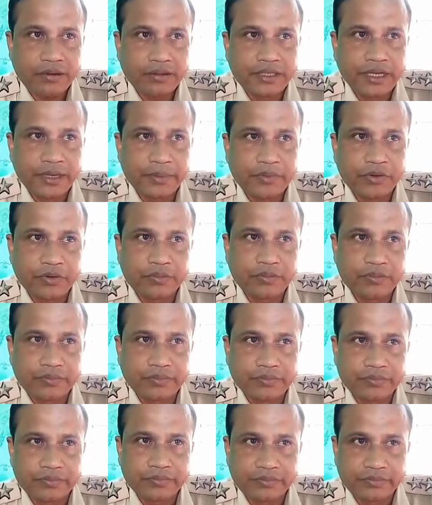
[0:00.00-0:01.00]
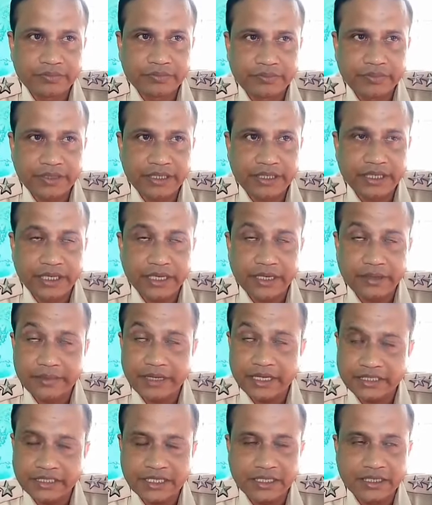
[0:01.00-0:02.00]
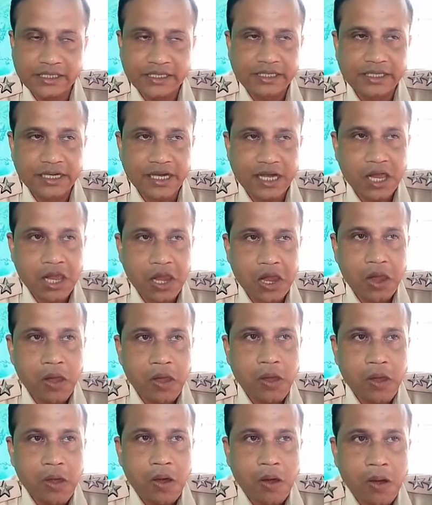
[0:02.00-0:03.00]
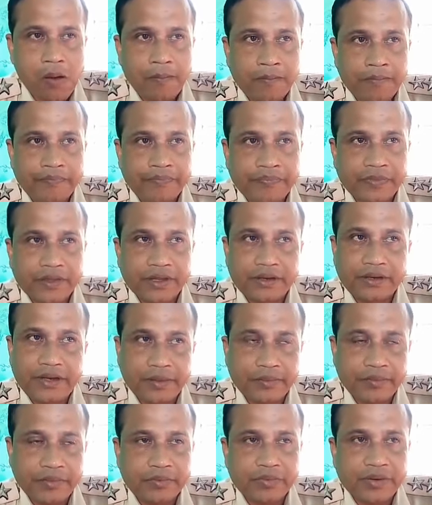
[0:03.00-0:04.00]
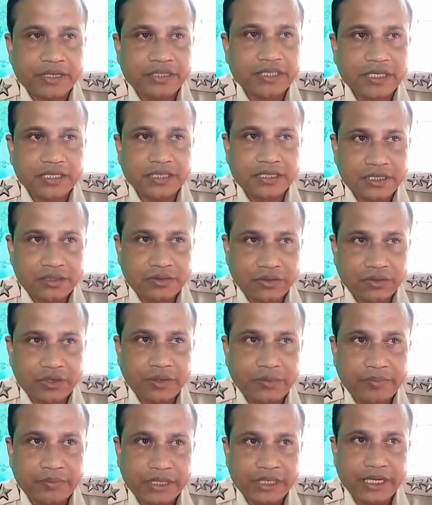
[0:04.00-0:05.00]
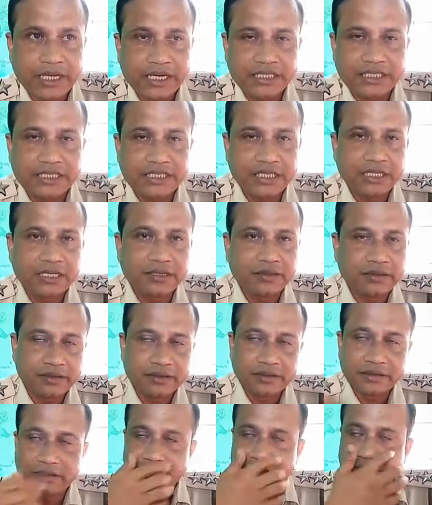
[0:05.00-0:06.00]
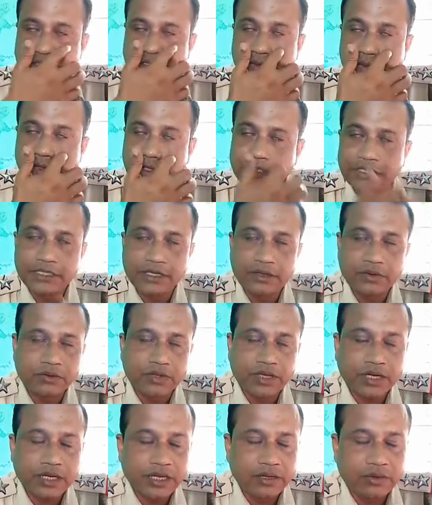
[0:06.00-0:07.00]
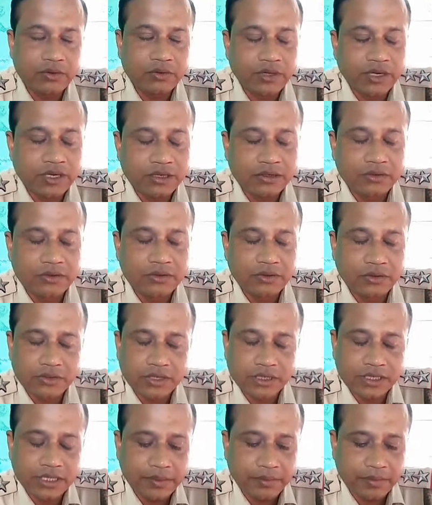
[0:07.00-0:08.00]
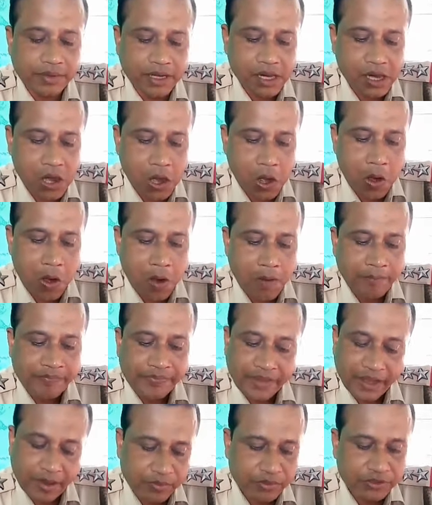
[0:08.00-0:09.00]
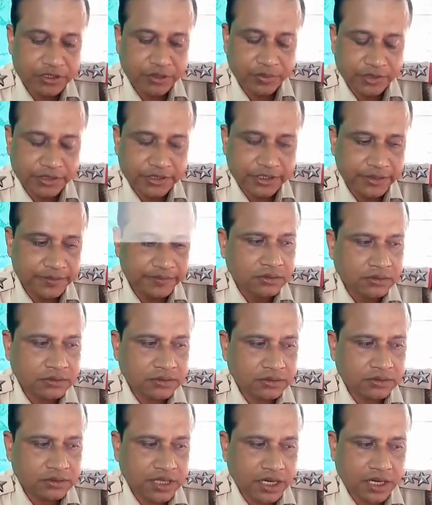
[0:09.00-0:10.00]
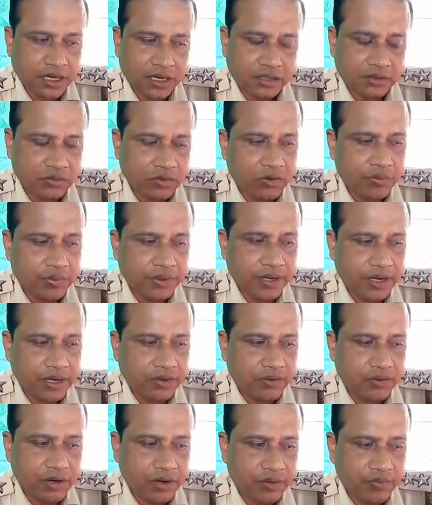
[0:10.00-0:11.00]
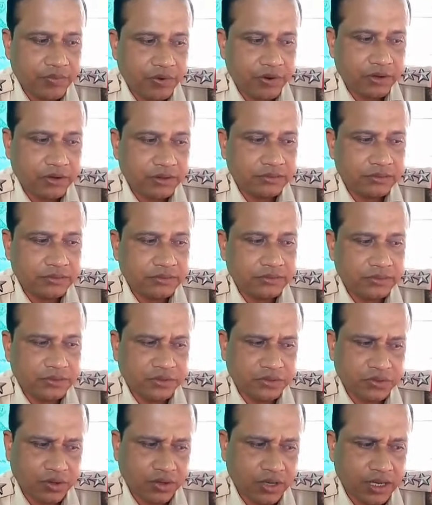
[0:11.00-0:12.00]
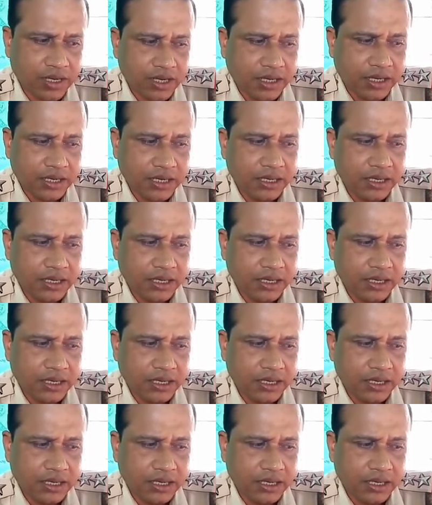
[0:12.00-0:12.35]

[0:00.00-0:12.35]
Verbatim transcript: ট্যামটুম মানে দিকে রাজকান্দির দিকে হুম ট্যামটুম রাজকান্দির রোডে মানে এনএসসি যে রোডটা এই রোড রোডটাতে আমরা বসে বসি তো সারা রাত্র অপেক্ষা করার পর সকাল